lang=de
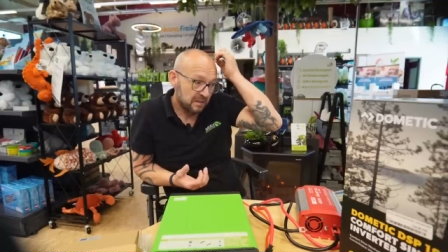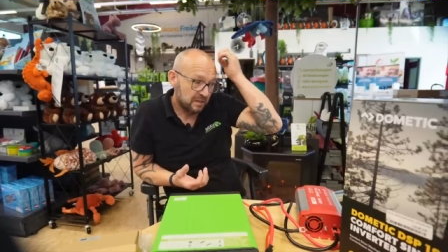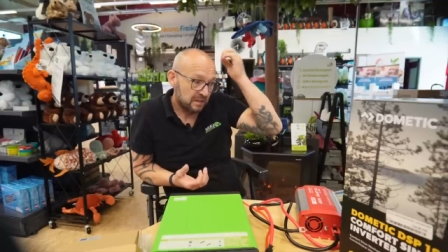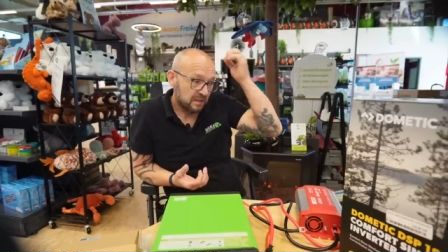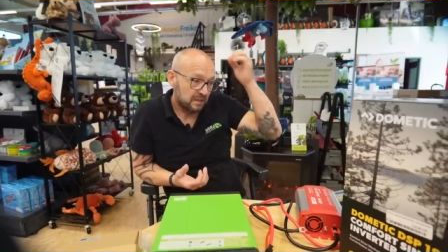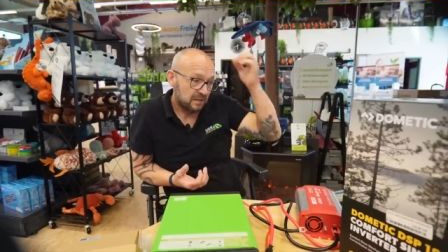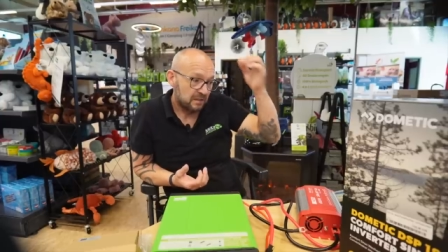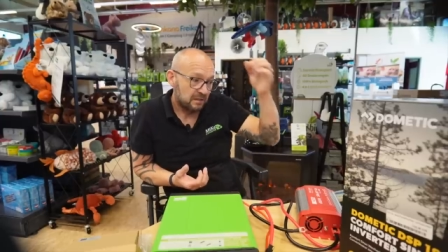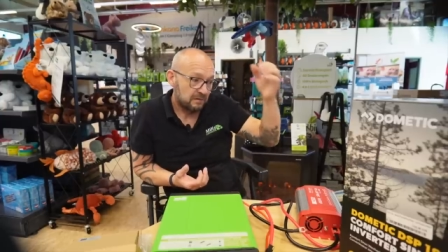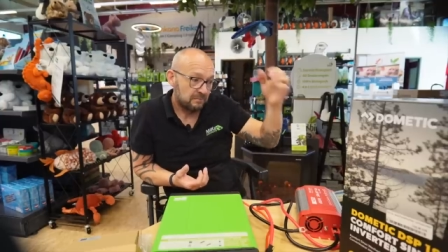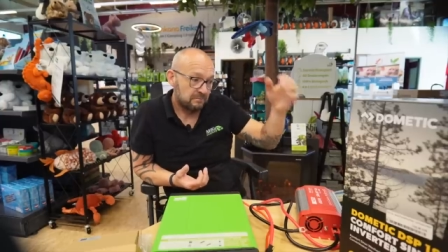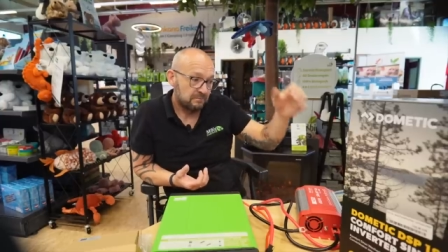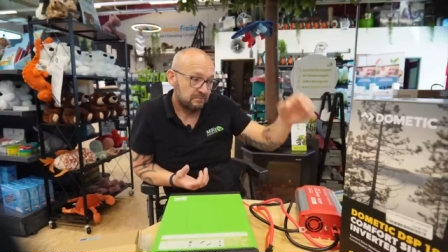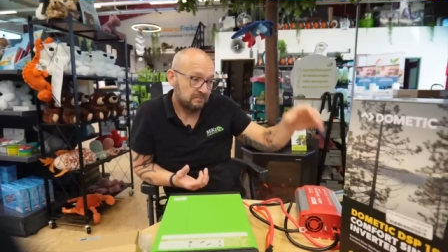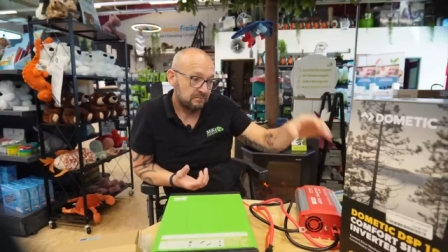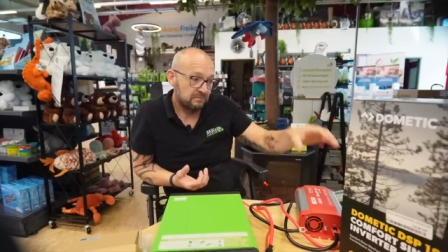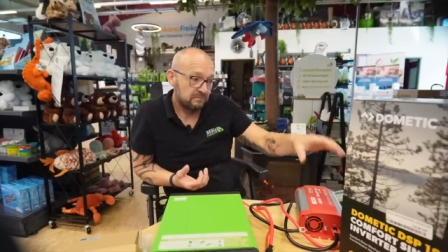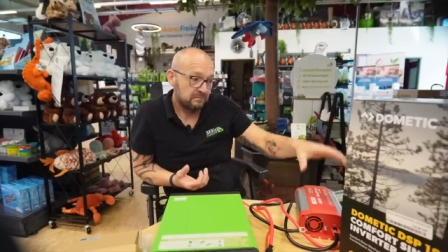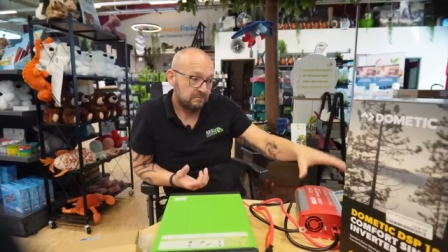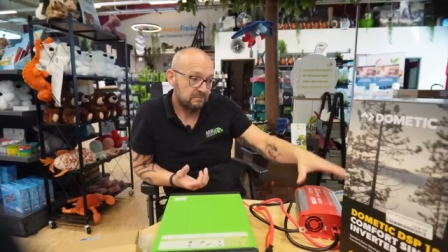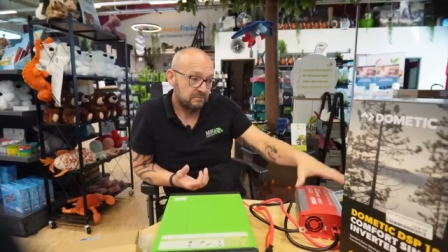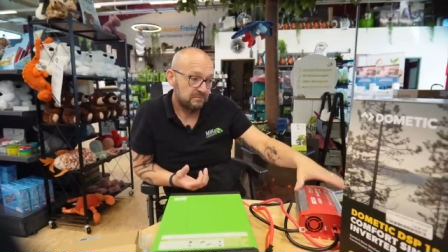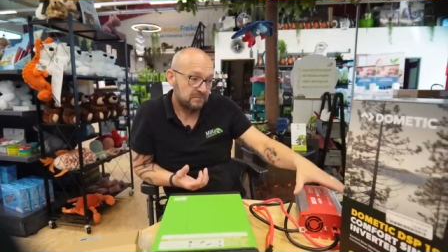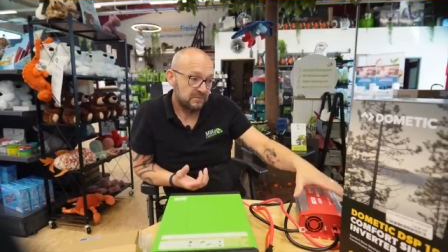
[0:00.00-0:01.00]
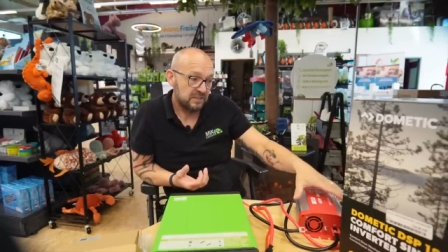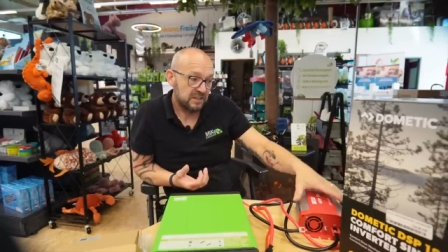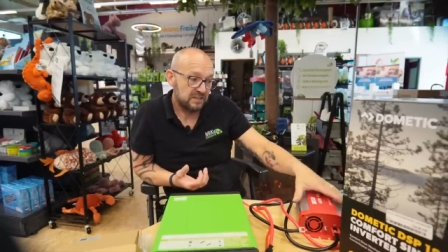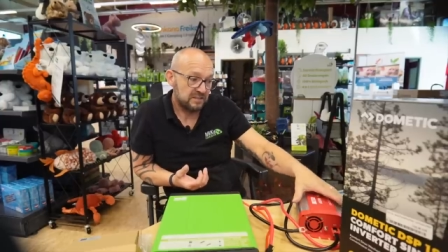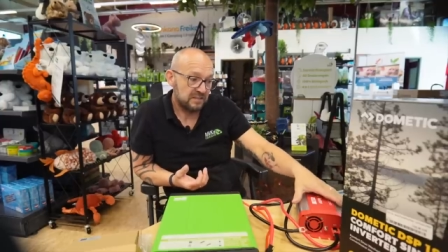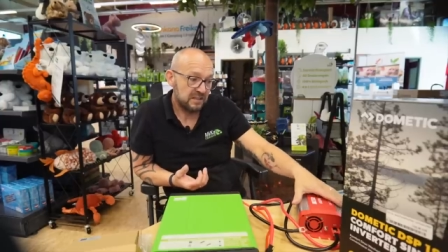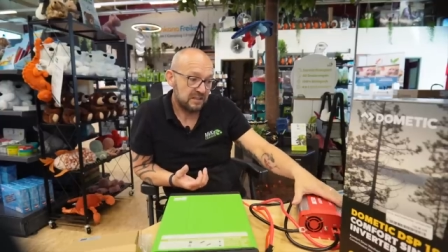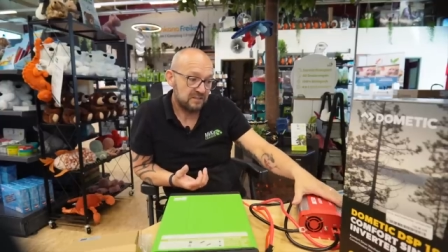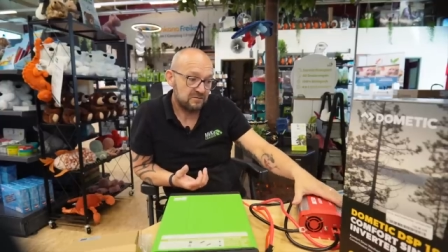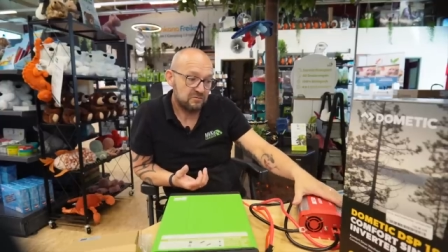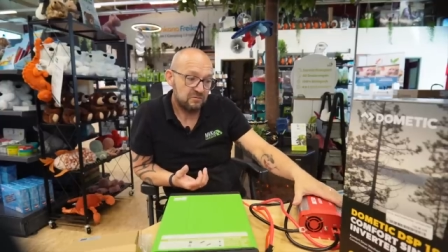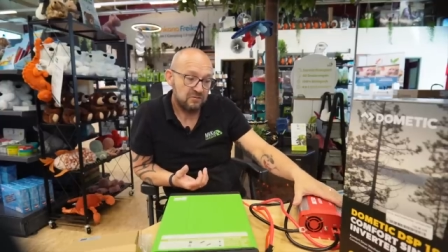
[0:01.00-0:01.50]
Ähm, der
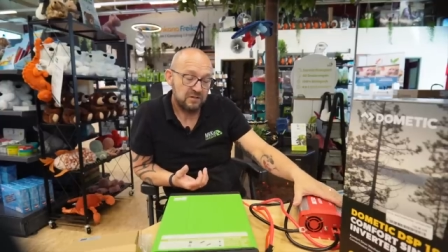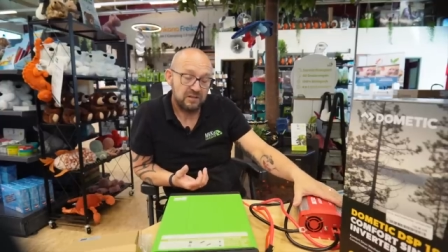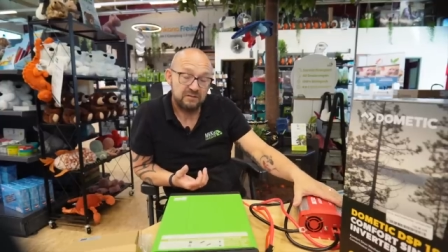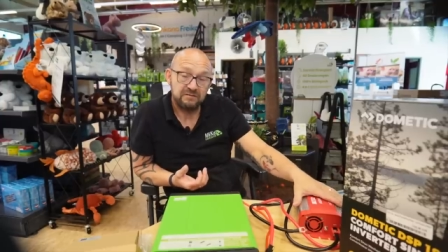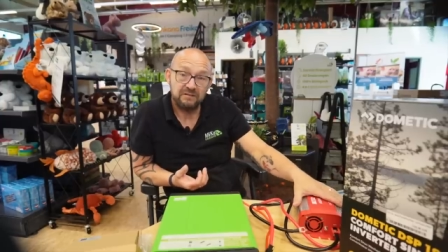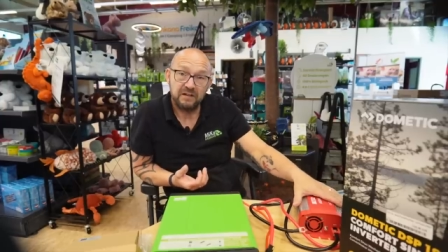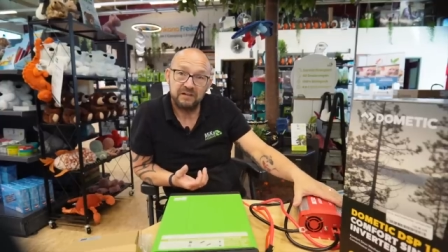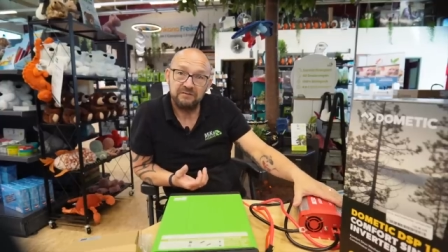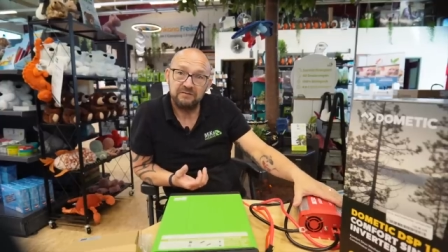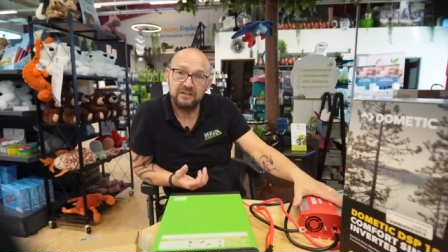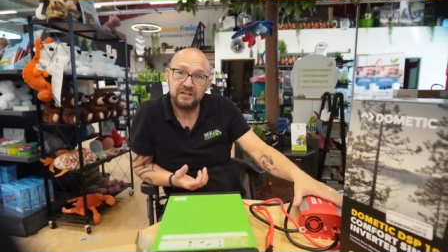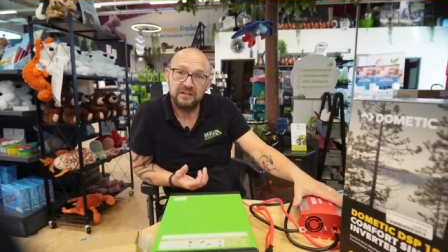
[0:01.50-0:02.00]
600 Watt